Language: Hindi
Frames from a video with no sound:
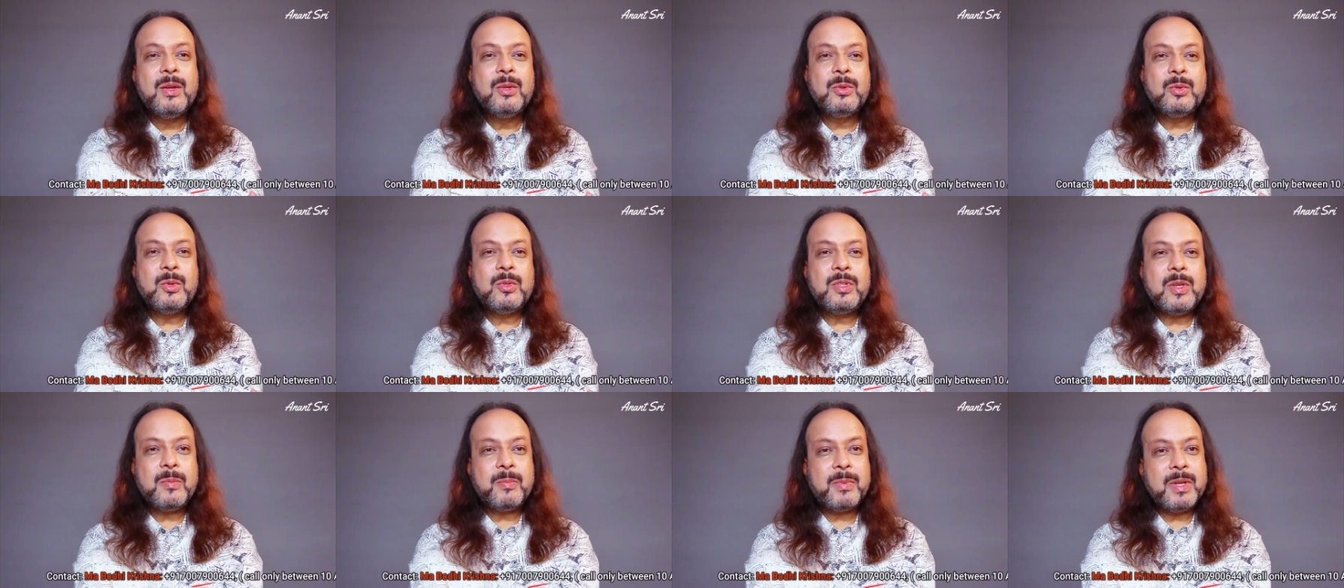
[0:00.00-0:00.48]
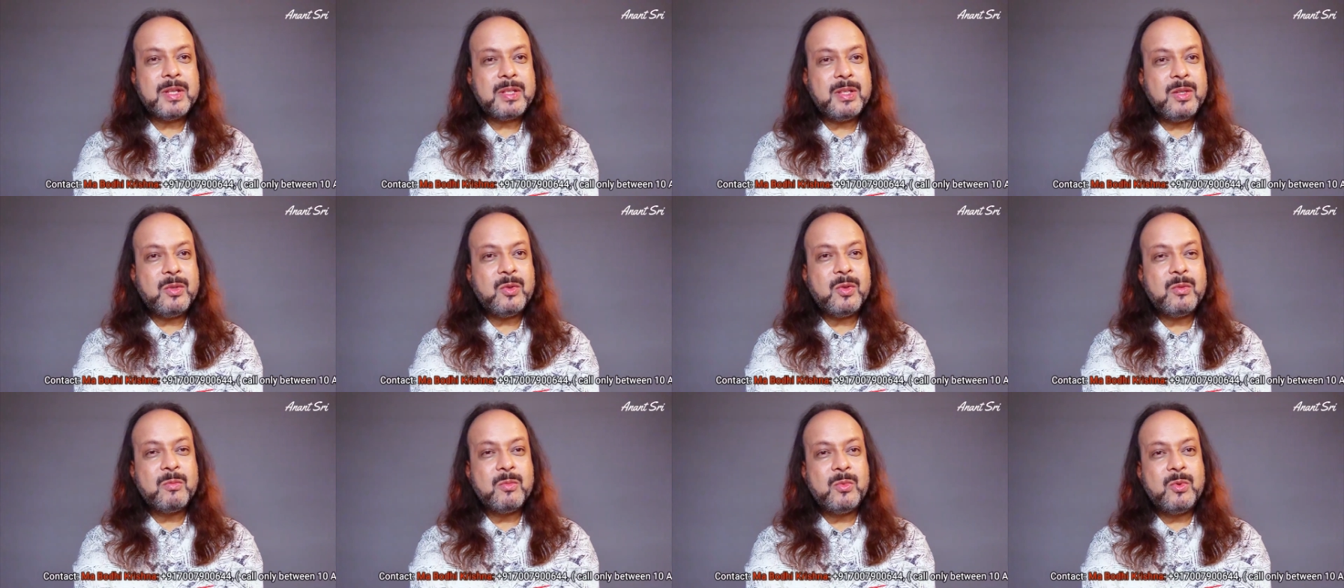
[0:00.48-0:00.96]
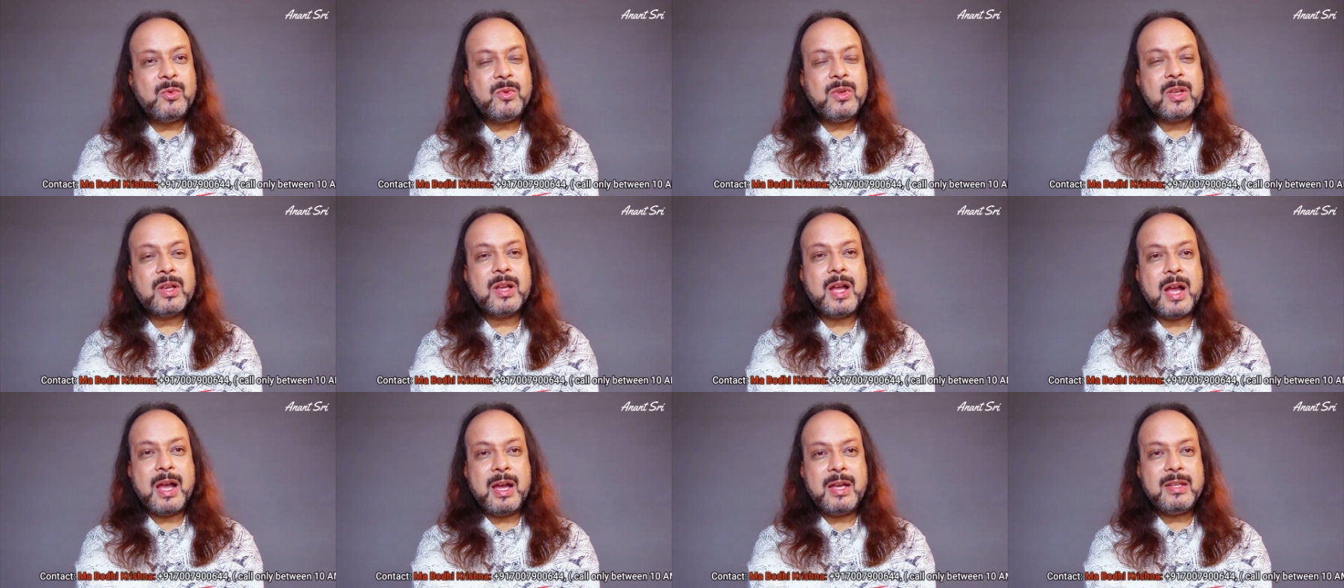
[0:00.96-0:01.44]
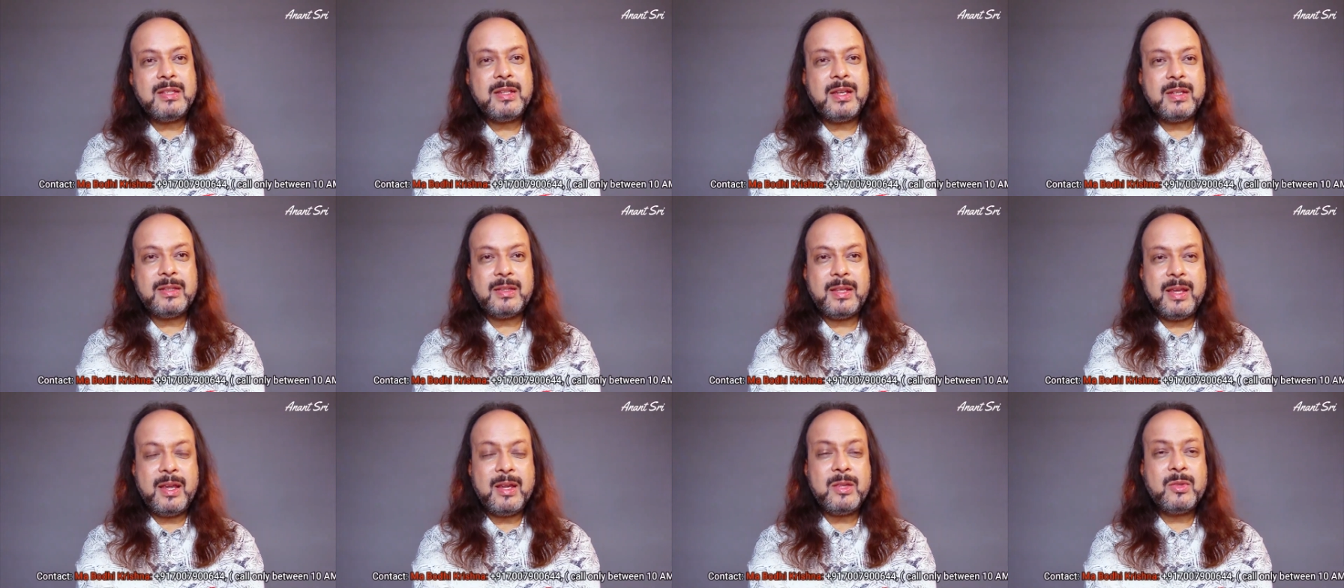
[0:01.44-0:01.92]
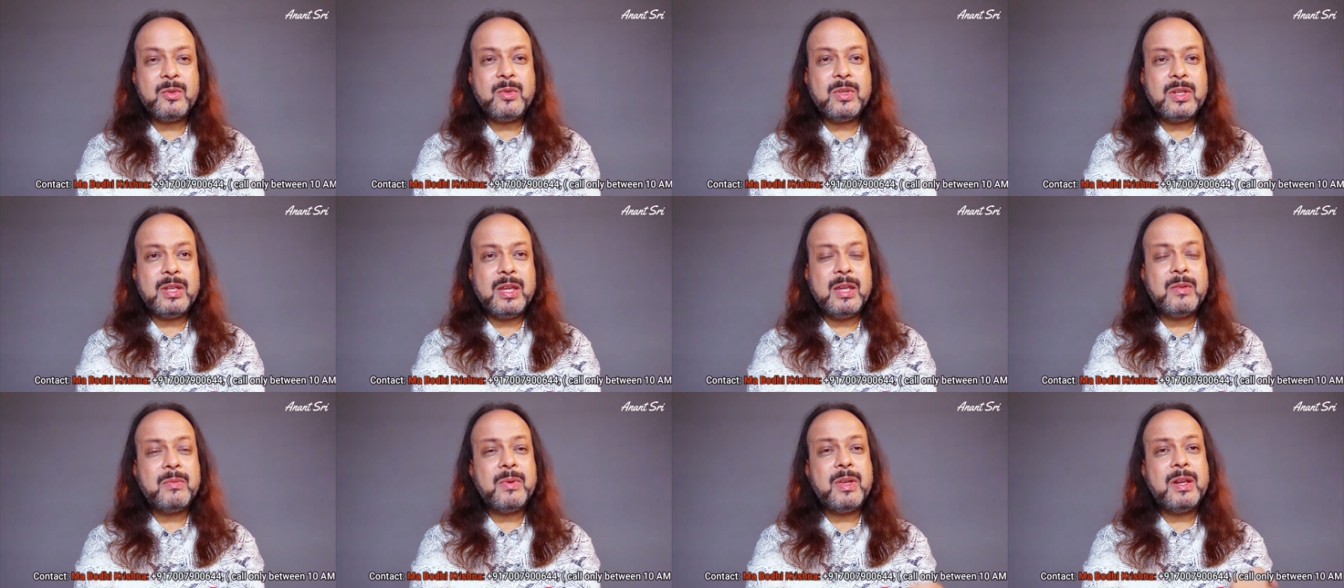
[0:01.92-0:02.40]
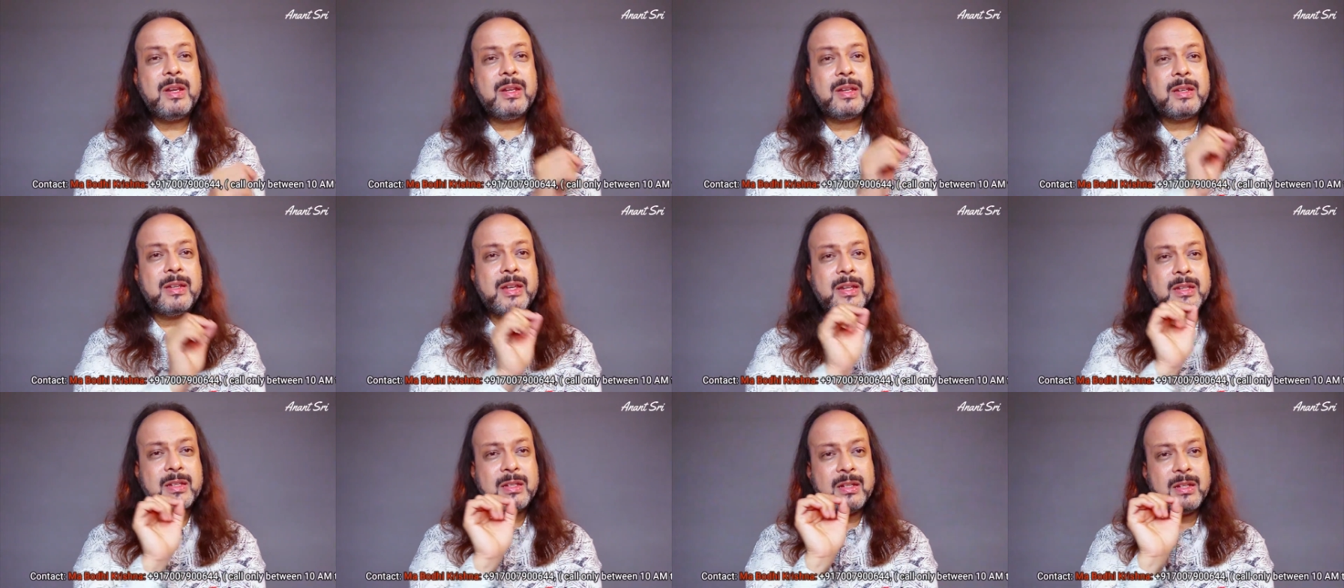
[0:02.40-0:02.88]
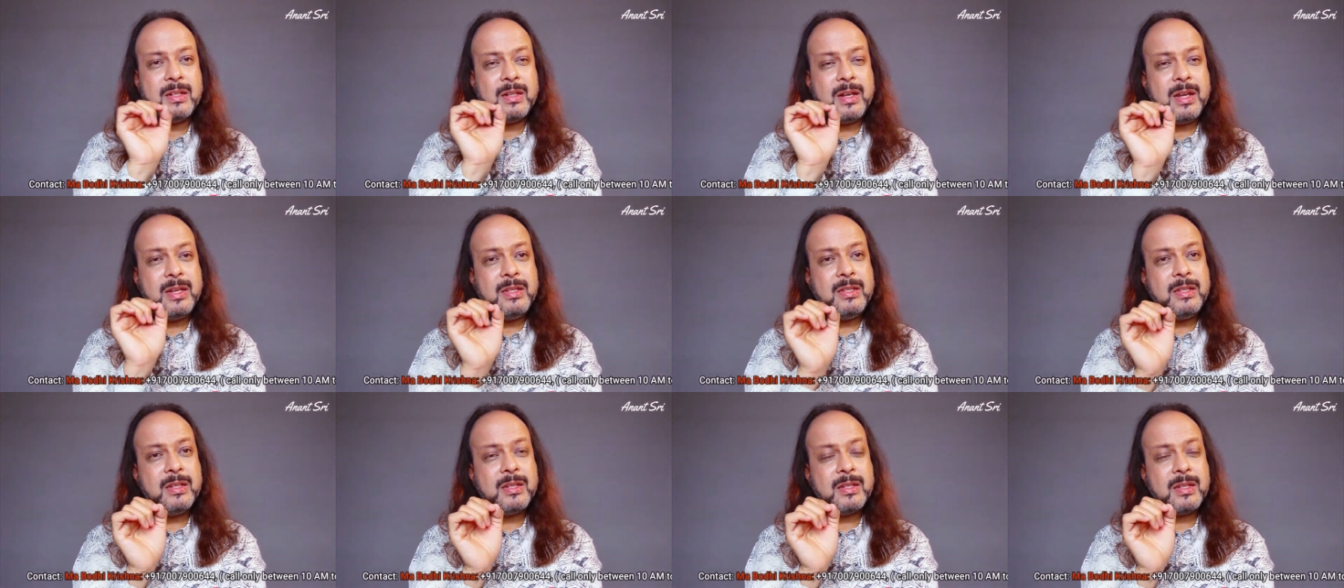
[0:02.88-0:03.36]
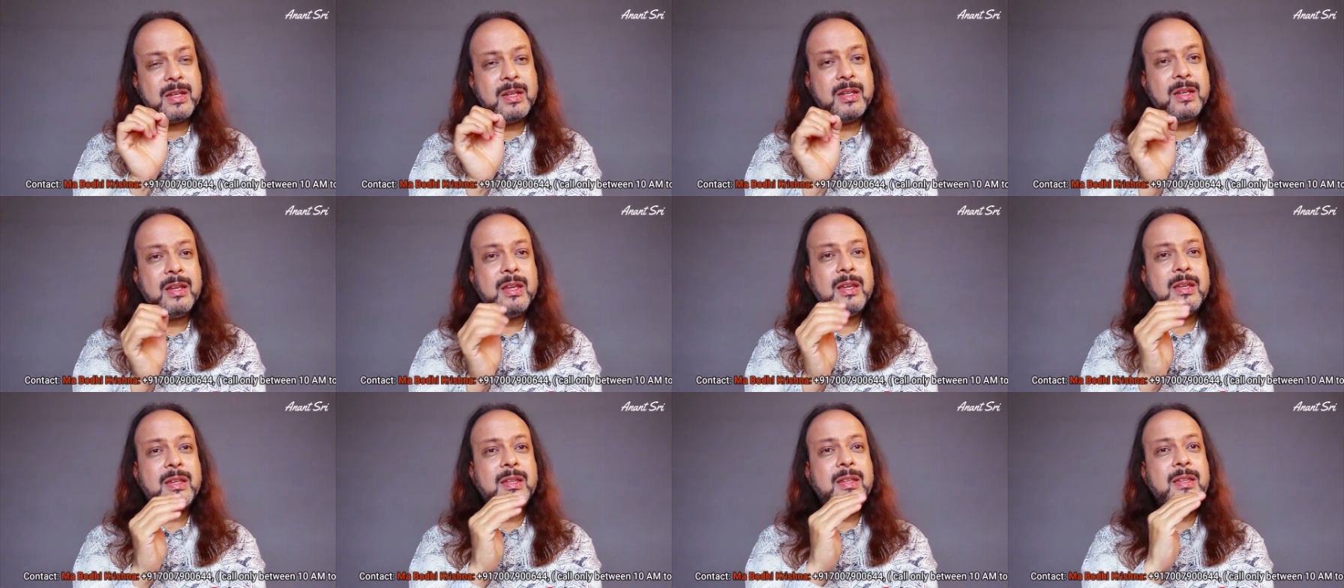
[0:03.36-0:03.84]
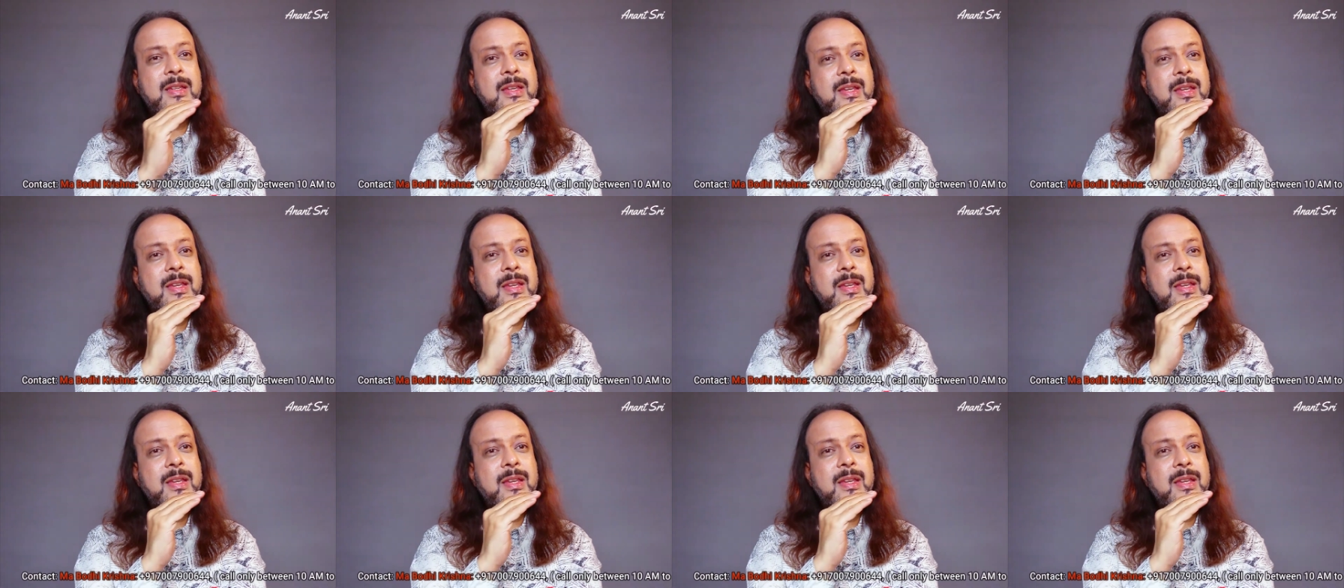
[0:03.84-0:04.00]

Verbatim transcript: तो जब किसी को मूड कहा जाता है तो केवल कैटेगराइजेशन है कि